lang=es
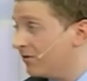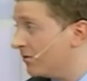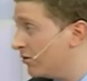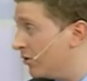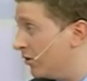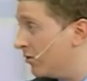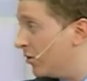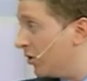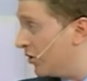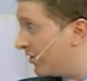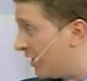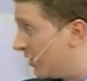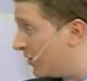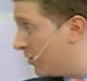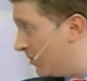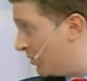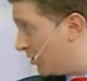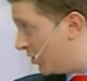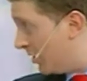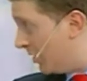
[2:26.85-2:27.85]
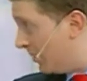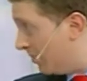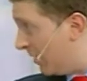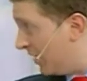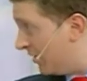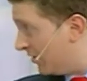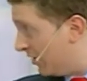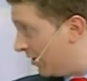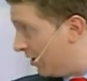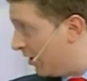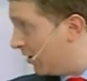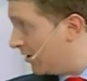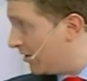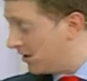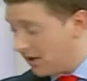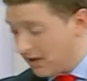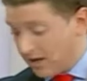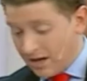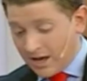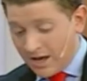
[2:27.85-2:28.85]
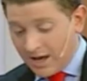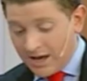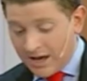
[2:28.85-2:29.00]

son 200 millones de pesos. Apenas.